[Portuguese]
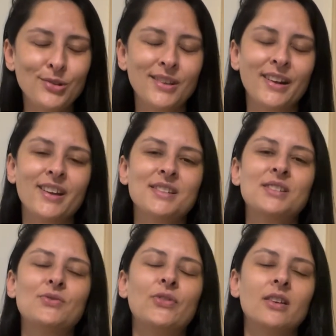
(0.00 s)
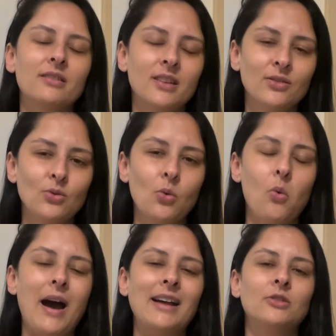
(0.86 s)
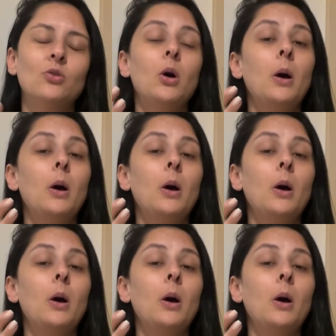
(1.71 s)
3, Fernando 4,